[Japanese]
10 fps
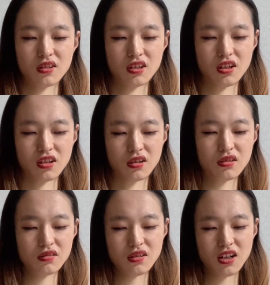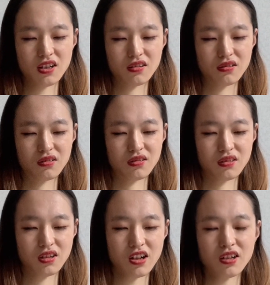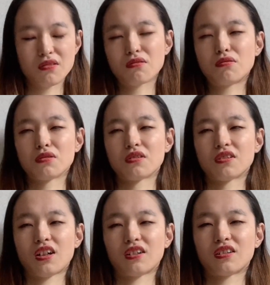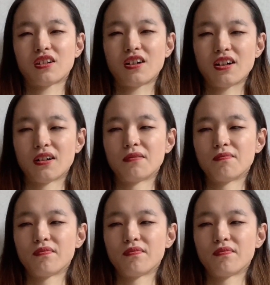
そうやな訓練だけのコースやったら、